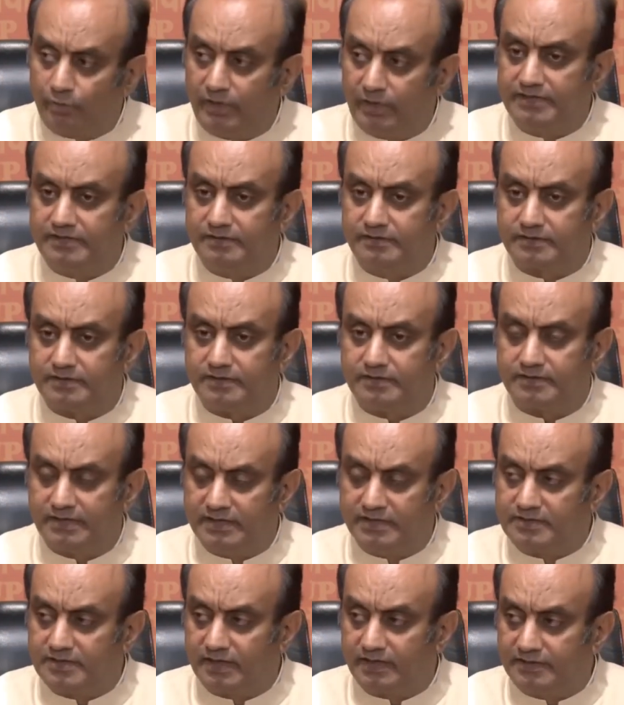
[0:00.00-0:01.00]
दो एजेंसी
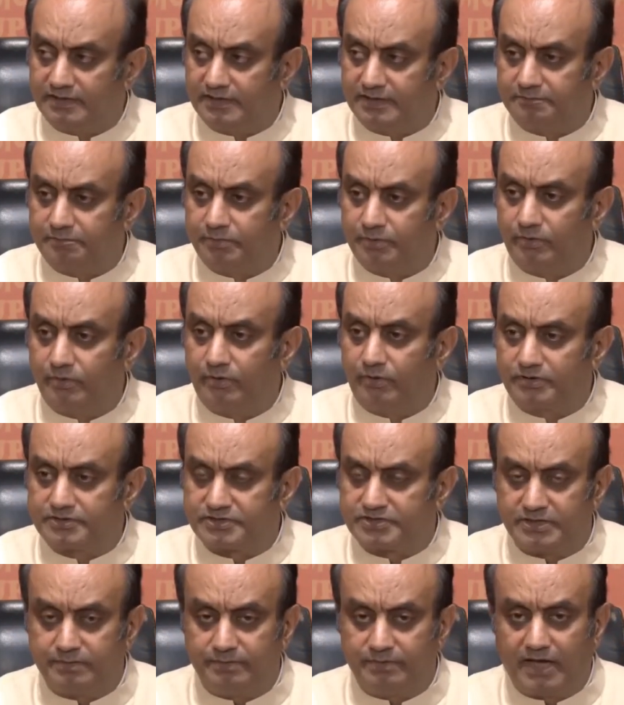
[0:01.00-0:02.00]
इंटेलिजेंस ब्यूरो और
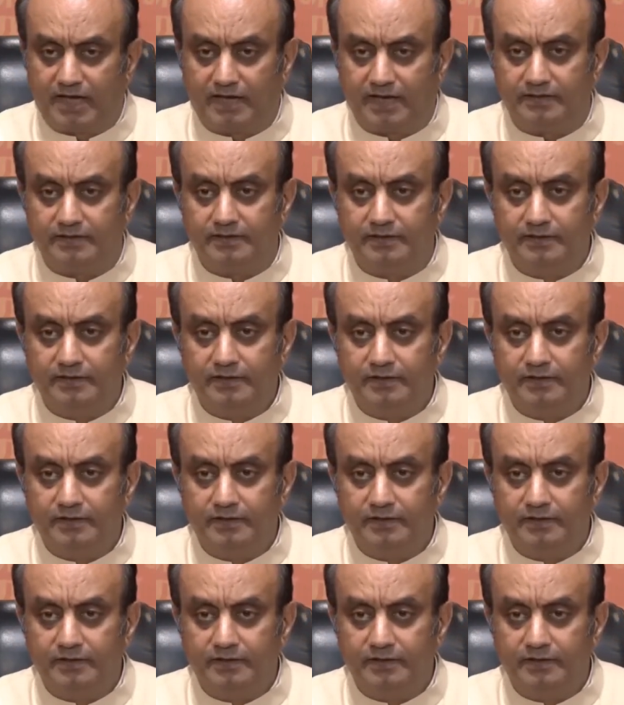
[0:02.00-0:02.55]
सीबीआई